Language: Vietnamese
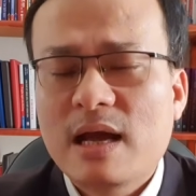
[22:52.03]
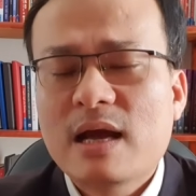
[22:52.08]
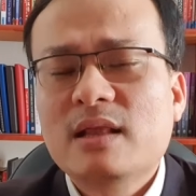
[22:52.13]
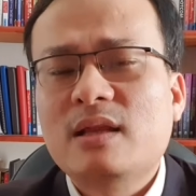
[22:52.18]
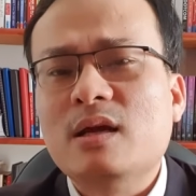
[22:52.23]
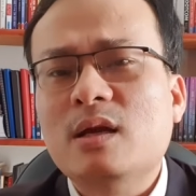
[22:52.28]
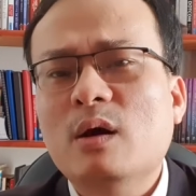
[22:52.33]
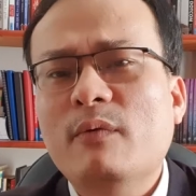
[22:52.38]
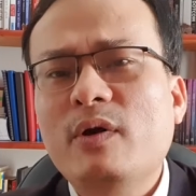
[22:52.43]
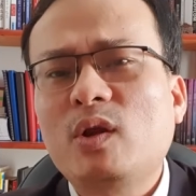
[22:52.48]

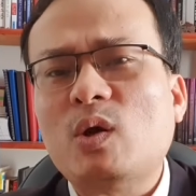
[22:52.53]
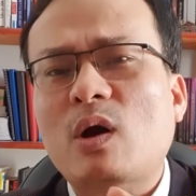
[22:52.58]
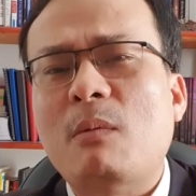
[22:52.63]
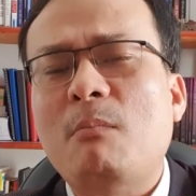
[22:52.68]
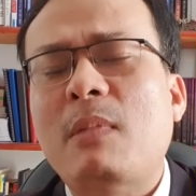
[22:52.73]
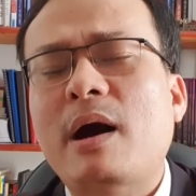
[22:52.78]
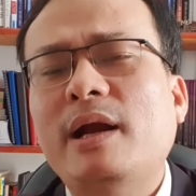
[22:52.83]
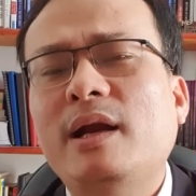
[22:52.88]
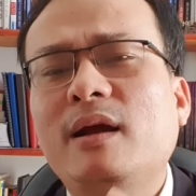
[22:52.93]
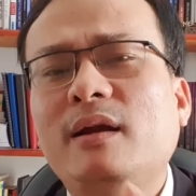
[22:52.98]
thì nó phải thỏa
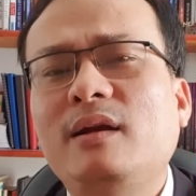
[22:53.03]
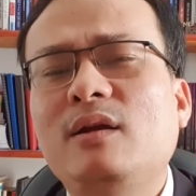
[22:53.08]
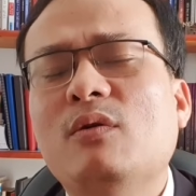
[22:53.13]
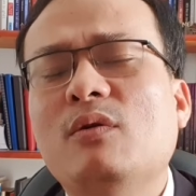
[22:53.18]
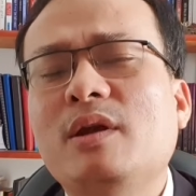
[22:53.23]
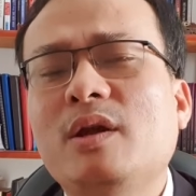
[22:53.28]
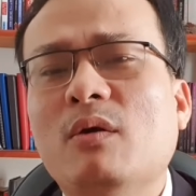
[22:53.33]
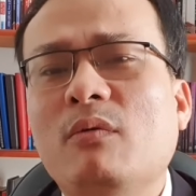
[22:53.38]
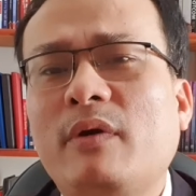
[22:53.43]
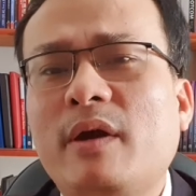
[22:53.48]
mãn rất nhiều
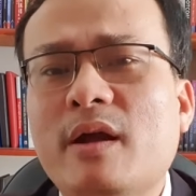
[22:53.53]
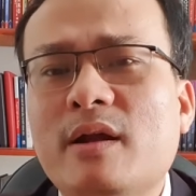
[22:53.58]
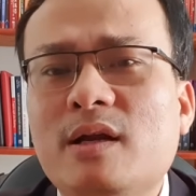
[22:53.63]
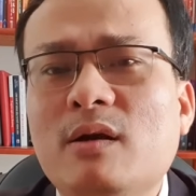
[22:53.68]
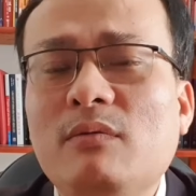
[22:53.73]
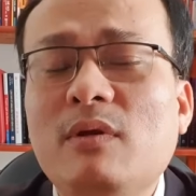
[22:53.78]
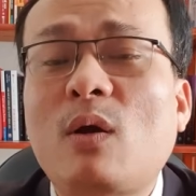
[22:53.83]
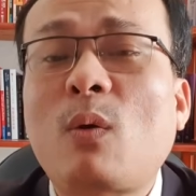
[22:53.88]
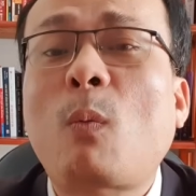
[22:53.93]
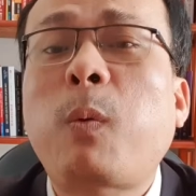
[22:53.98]
điều kiện
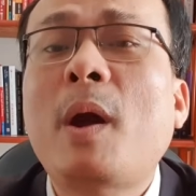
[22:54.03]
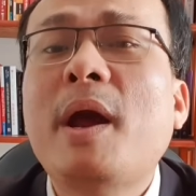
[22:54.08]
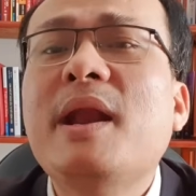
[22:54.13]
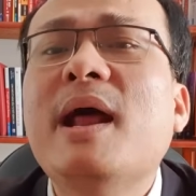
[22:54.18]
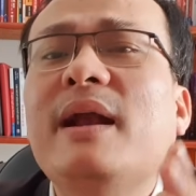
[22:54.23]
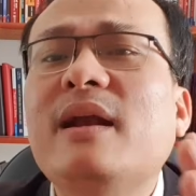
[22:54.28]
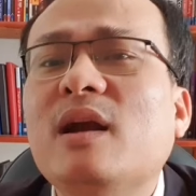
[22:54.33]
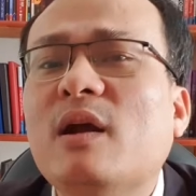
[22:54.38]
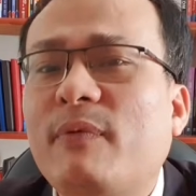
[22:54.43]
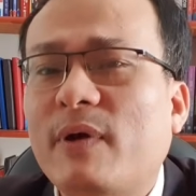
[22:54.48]
giống như quỹ
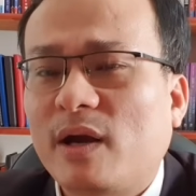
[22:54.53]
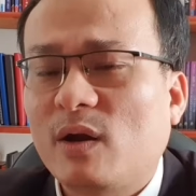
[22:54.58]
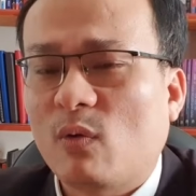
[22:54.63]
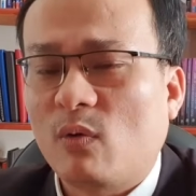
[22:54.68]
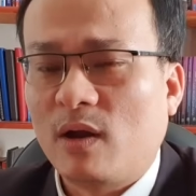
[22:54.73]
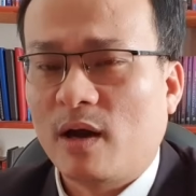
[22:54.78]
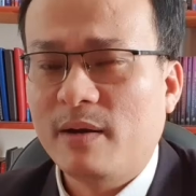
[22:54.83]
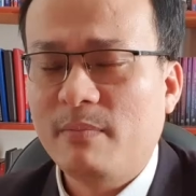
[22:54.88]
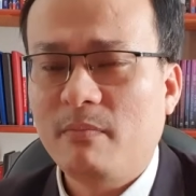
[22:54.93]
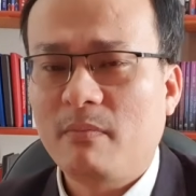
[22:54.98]
đất nó phải đủ
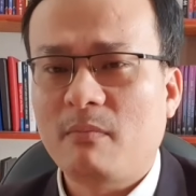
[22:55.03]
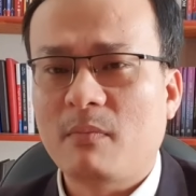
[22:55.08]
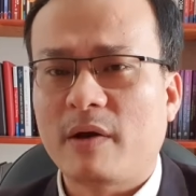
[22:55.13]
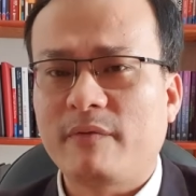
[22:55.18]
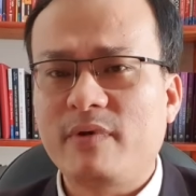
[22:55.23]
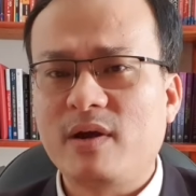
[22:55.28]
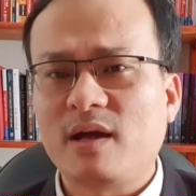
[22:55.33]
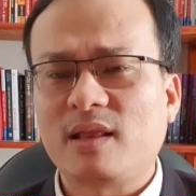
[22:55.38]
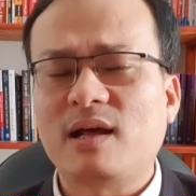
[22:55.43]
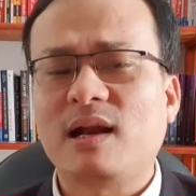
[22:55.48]
lớn bởi
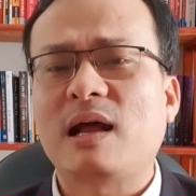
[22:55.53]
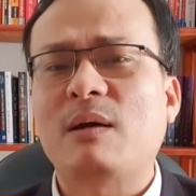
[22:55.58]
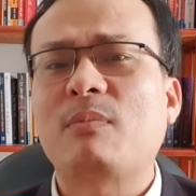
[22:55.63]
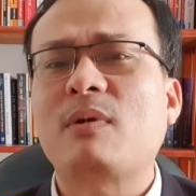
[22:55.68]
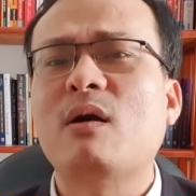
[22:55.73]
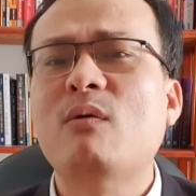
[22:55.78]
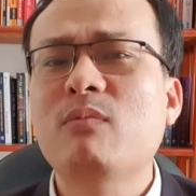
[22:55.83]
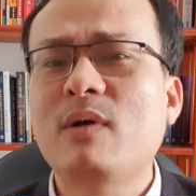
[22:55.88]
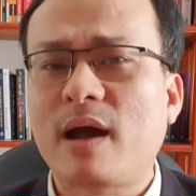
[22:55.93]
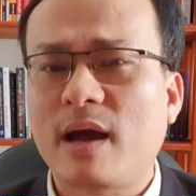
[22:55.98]
vì người ta làm
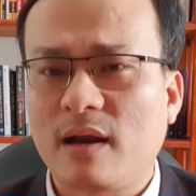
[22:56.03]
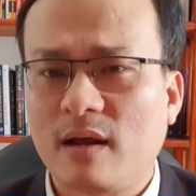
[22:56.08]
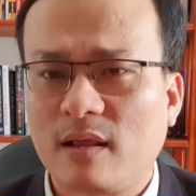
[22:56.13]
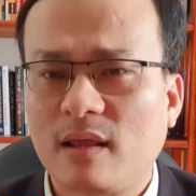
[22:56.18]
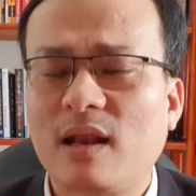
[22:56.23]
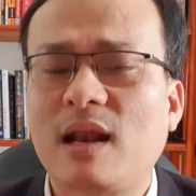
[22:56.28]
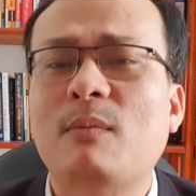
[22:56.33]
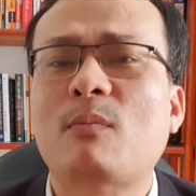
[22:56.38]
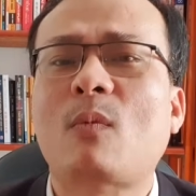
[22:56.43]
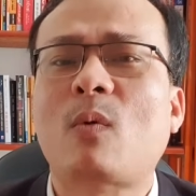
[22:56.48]
công nghệ người ta
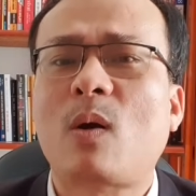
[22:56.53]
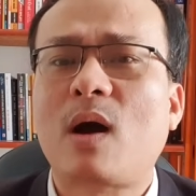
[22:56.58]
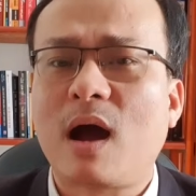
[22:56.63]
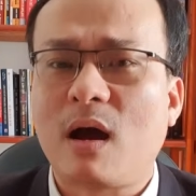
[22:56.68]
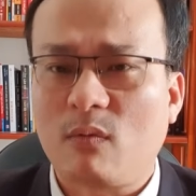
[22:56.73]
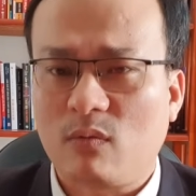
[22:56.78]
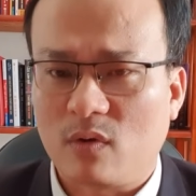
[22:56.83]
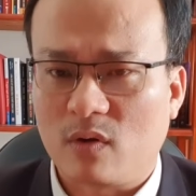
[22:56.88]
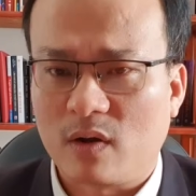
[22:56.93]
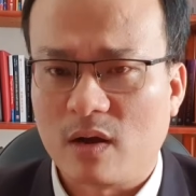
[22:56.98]
làm khoa
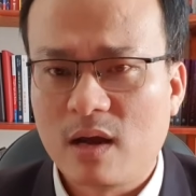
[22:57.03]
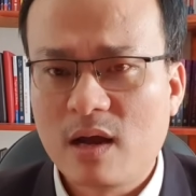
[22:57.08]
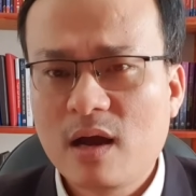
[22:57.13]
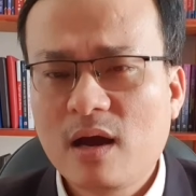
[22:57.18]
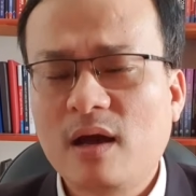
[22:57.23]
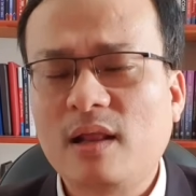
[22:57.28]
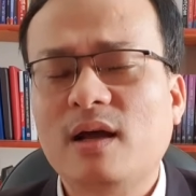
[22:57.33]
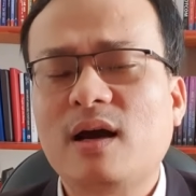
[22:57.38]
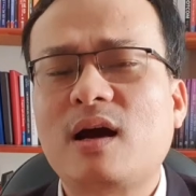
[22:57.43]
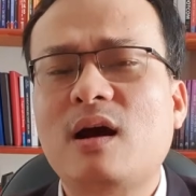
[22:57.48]
học rồi
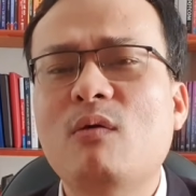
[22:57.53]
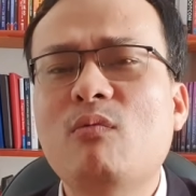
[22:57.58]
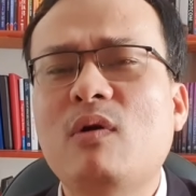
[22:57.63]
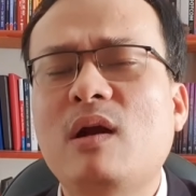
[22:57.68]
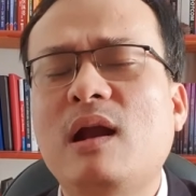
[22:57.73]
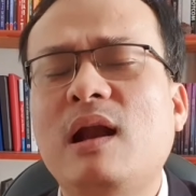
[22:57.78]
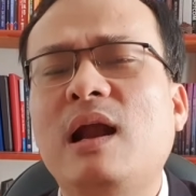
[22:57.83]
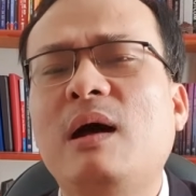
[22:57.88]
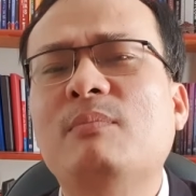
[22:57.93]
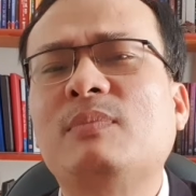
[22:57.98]
người ta không
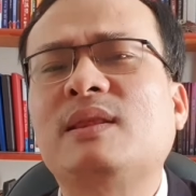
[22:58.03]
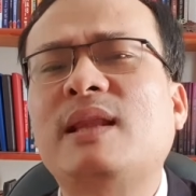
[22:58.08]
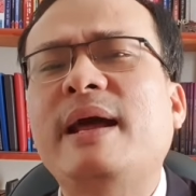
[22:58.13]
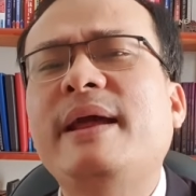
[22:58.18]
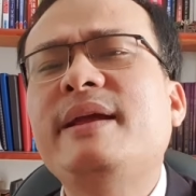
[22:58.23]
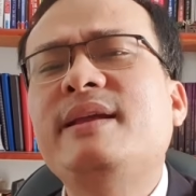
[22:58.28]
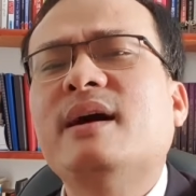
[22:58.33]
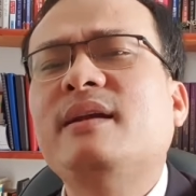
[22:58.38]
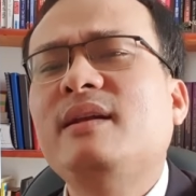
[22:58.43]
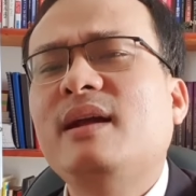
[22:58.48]
còn làm
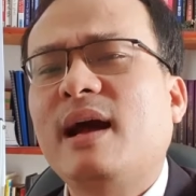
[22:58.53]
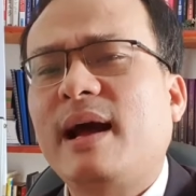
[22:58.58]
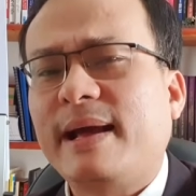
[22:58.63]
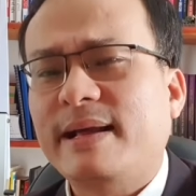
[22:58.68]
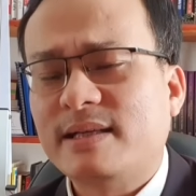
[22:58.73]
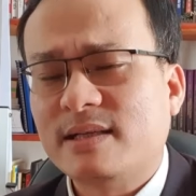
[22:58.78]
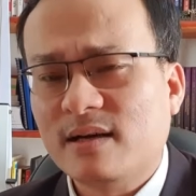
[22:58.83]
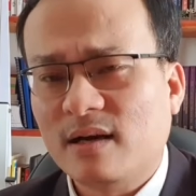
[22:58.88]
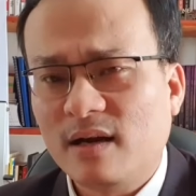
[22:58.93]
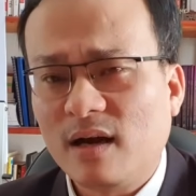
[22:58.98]
tay chân như
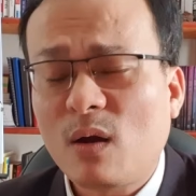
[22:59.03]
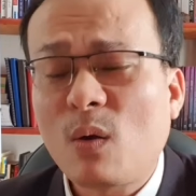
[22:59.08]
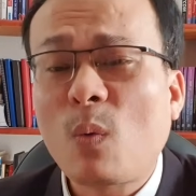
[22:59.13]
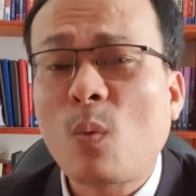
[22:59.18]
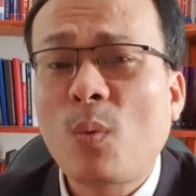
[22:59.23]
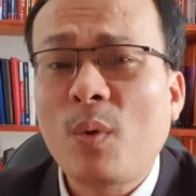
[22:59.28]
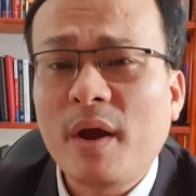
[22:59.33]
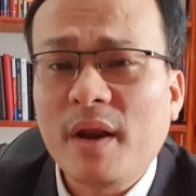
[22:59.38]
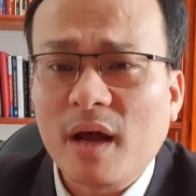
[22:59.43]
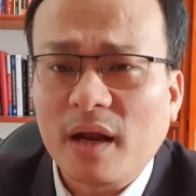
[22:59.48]
ngày xưa nữa
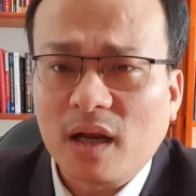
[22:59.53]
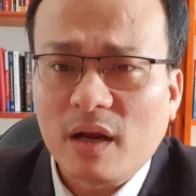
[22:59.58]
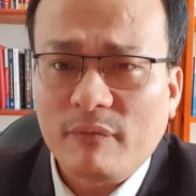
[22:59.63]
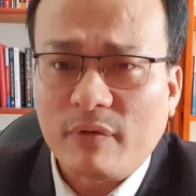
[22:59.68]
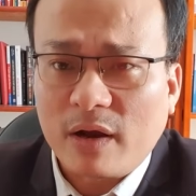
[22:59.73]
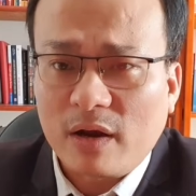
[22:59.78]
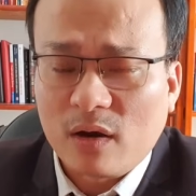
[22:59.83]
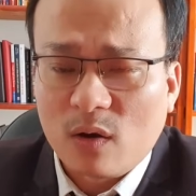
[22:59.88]
quỹ đất nó phải